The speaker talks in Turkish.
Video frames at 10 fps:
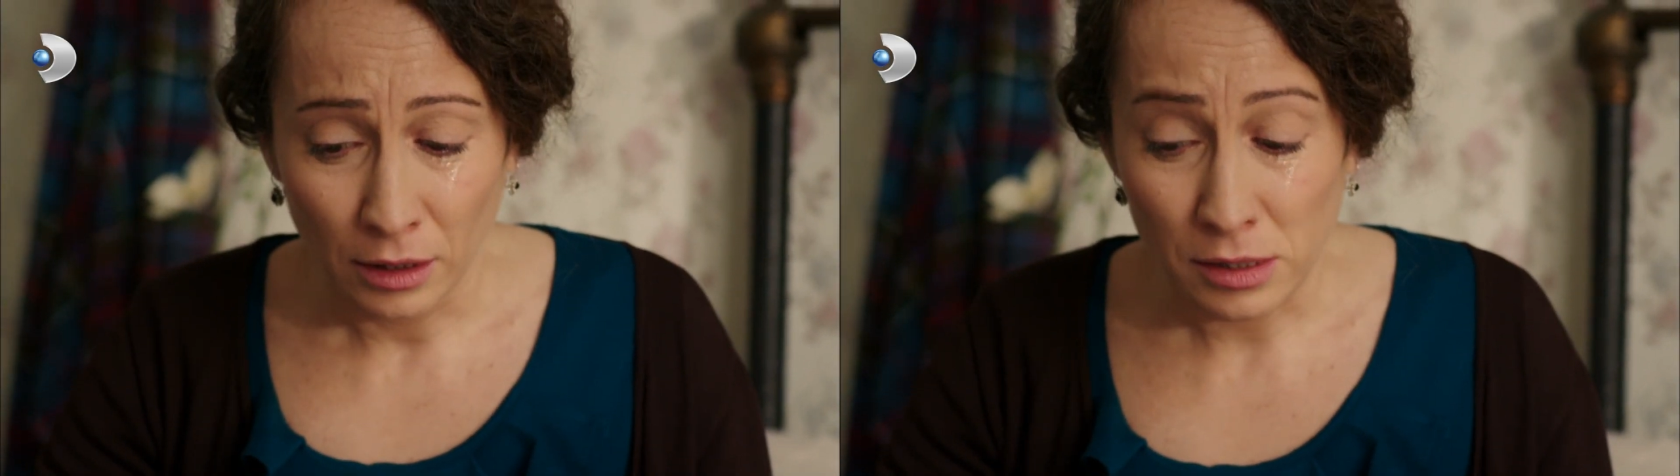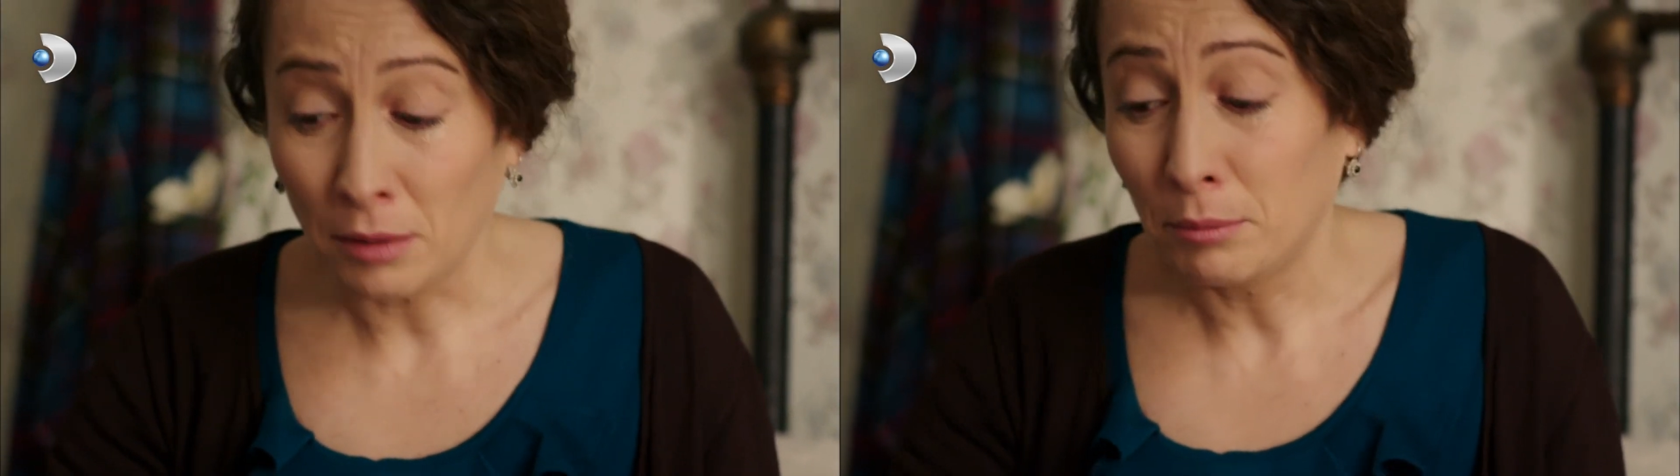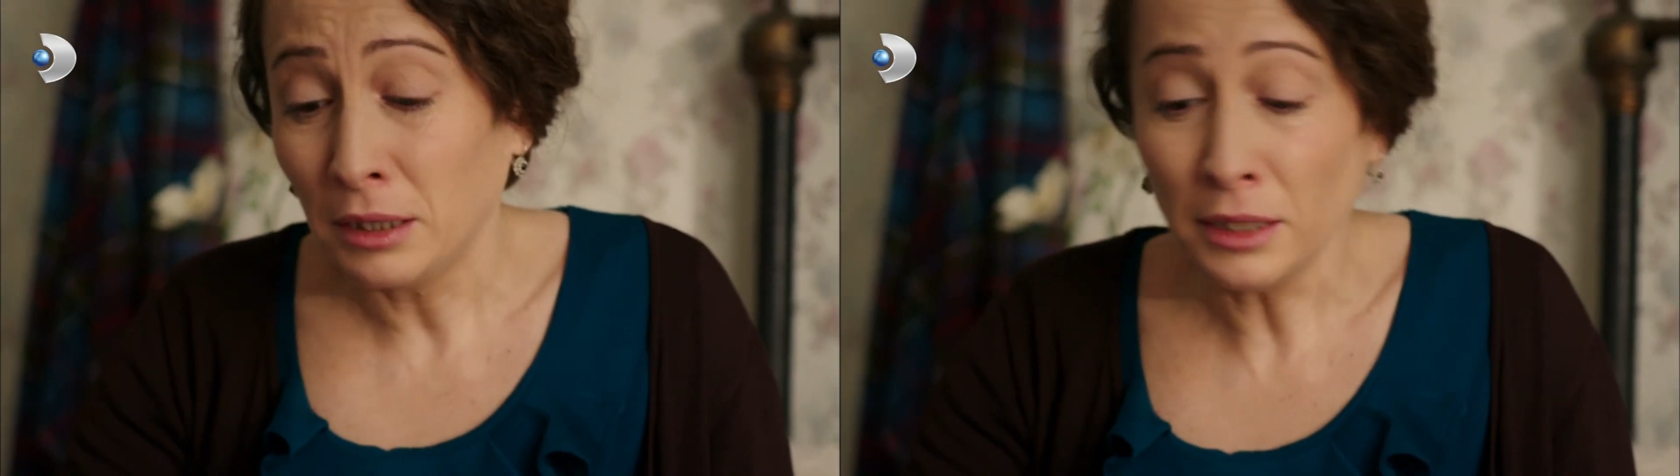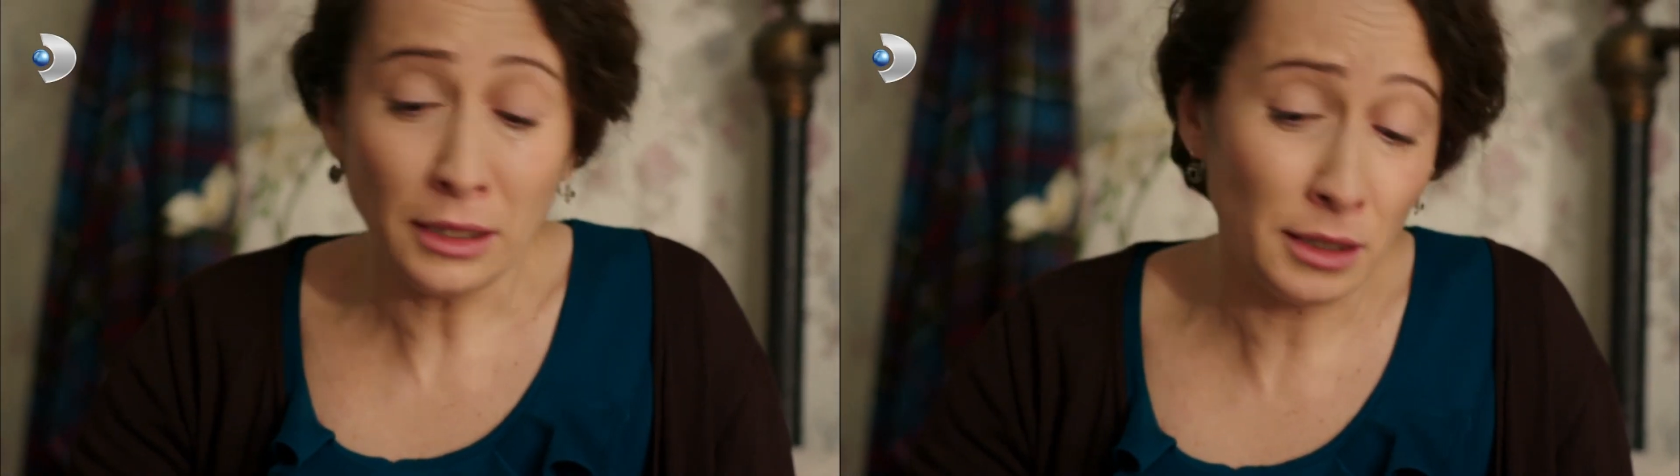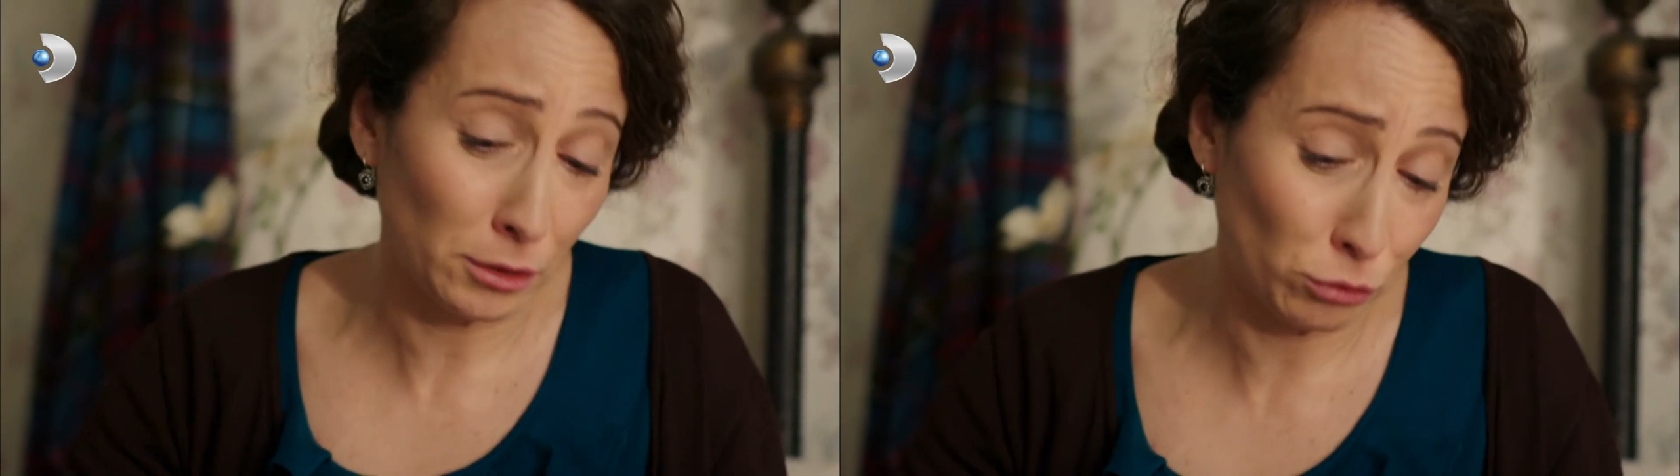Sen bana
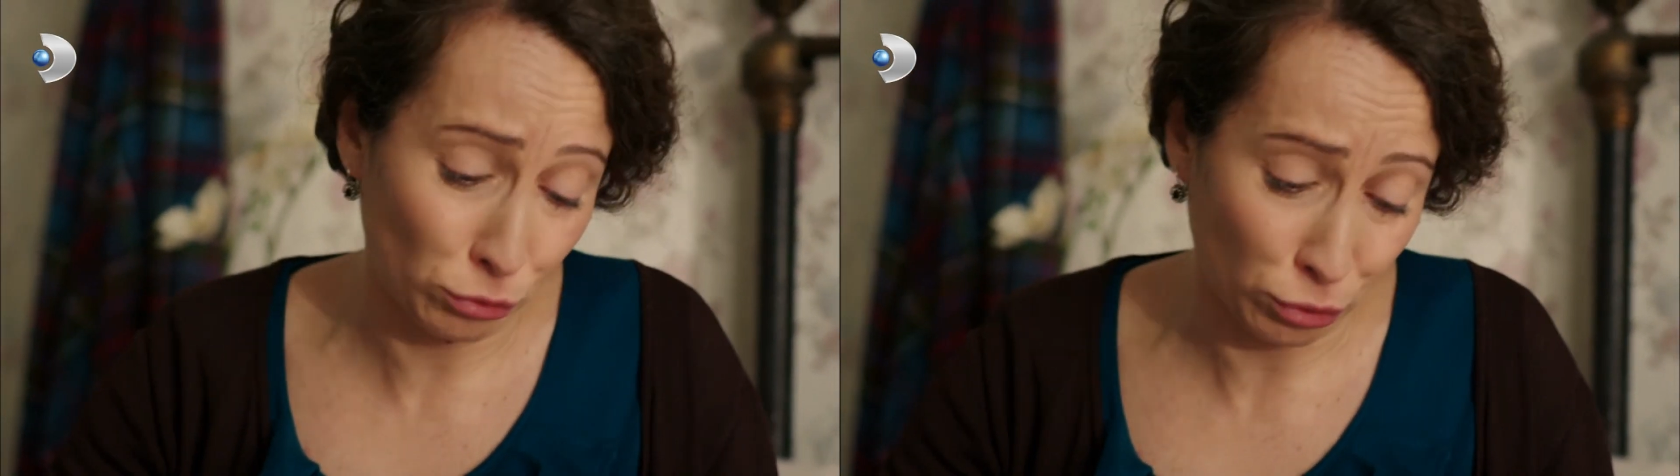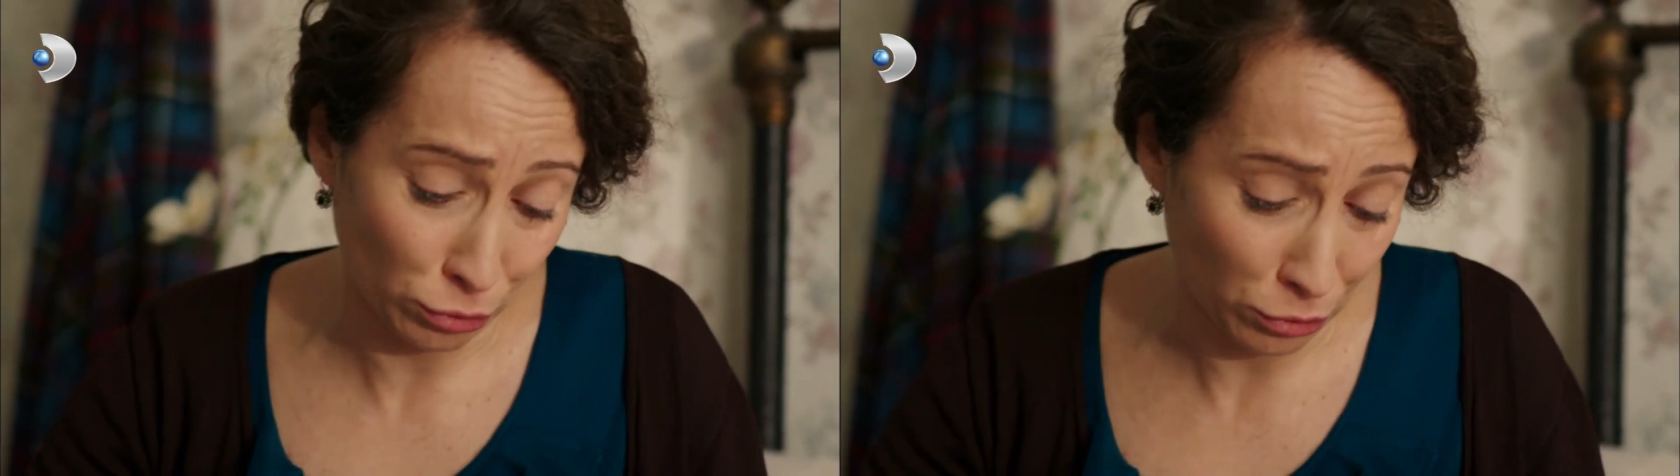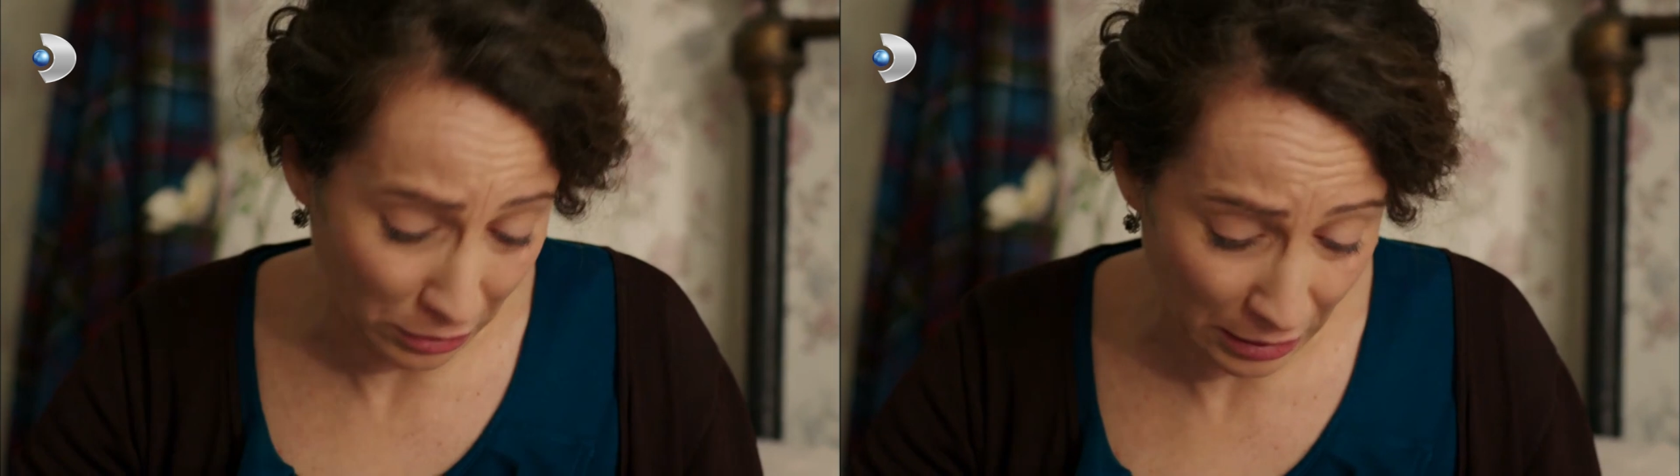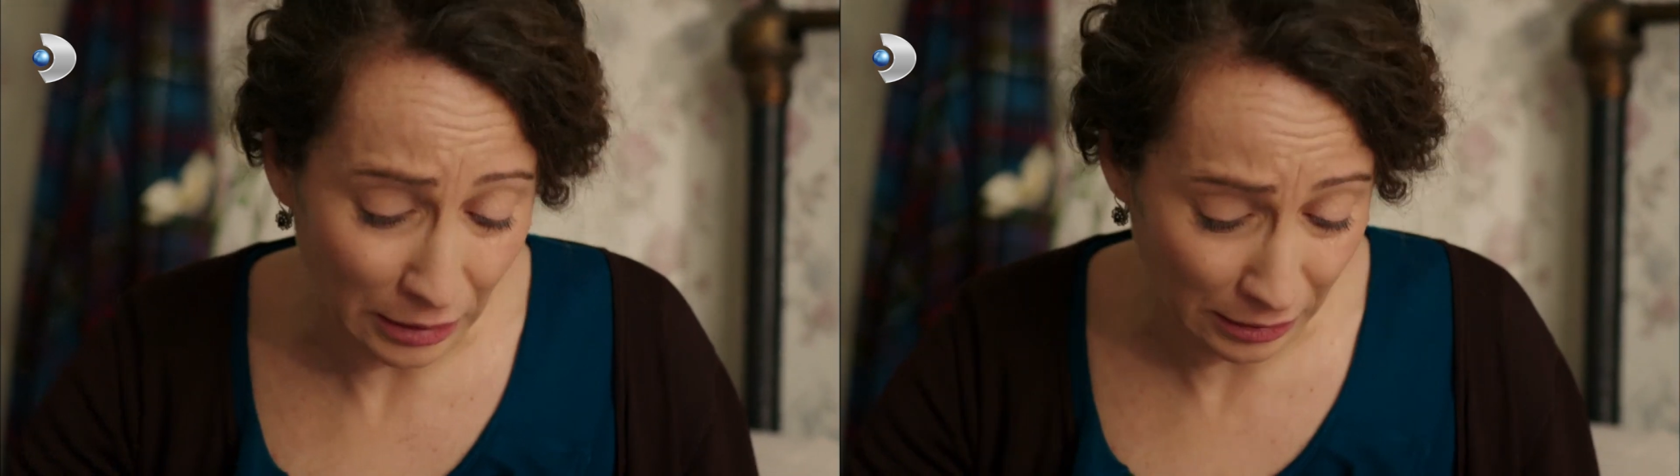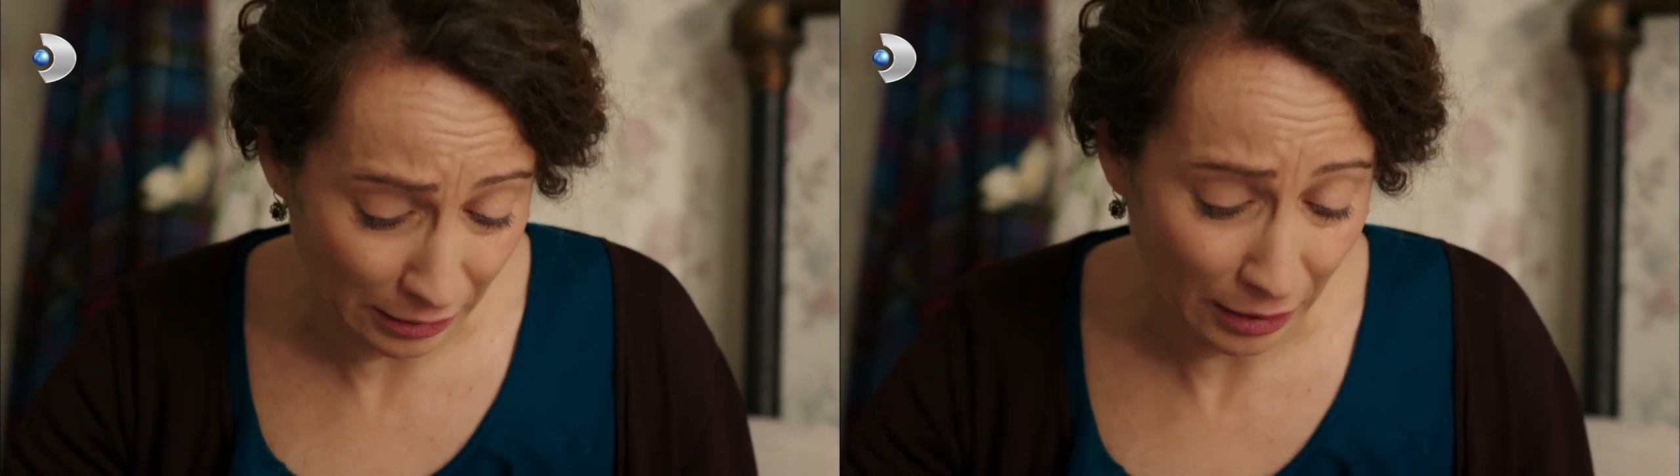inat tutuldun
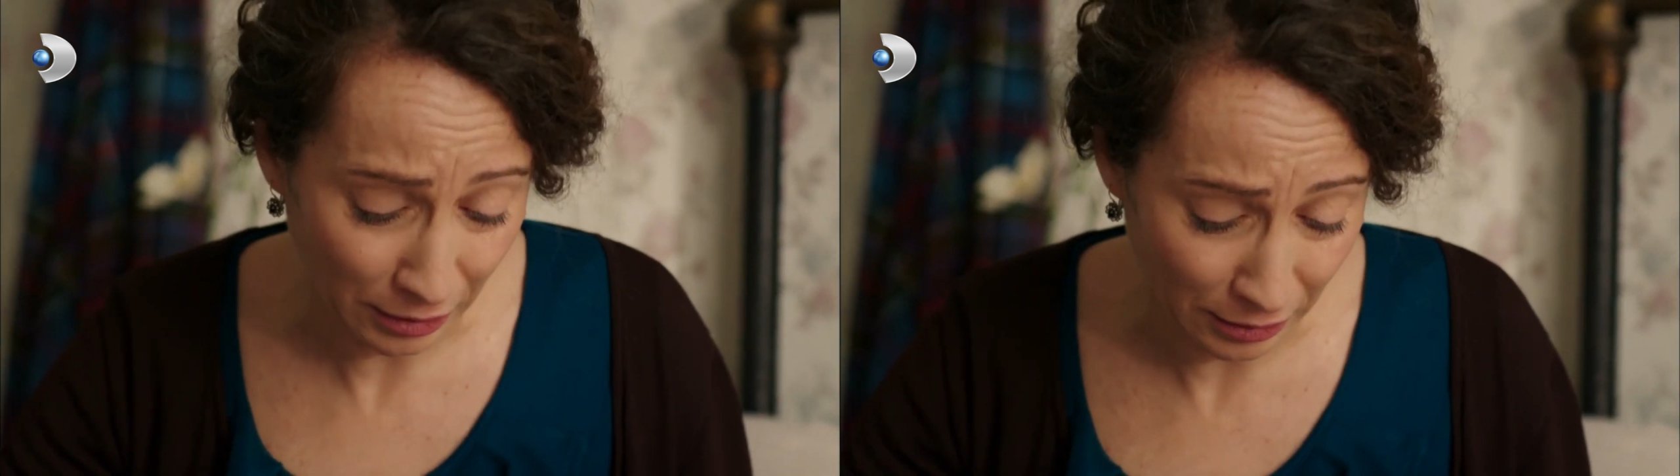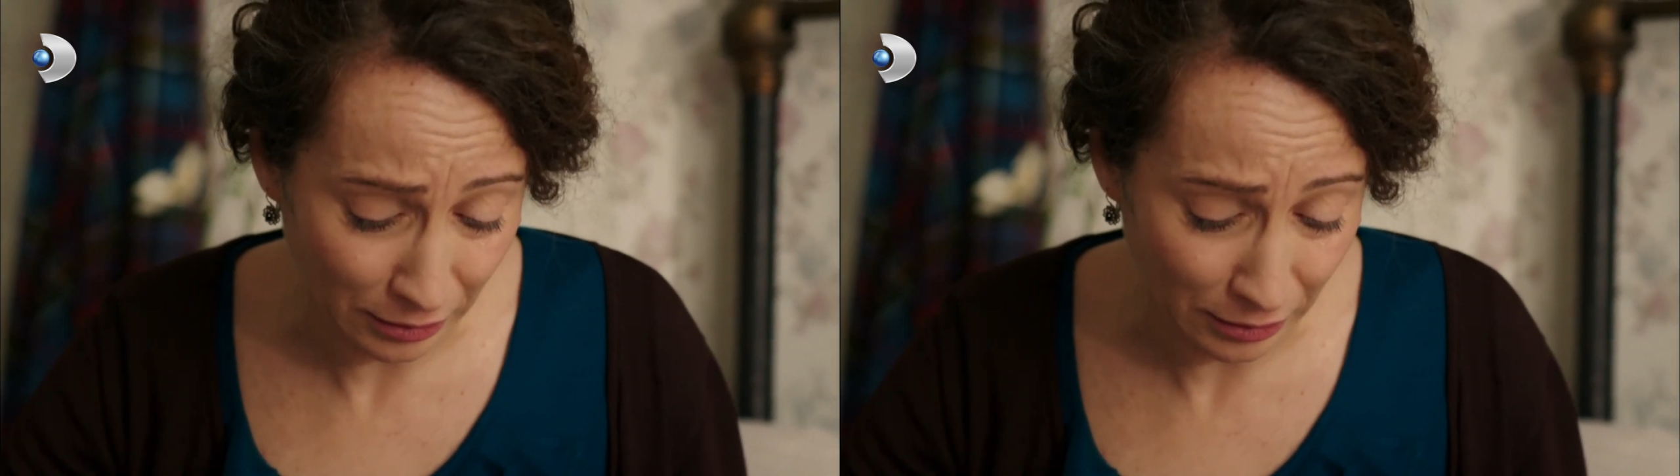Yiğit'e.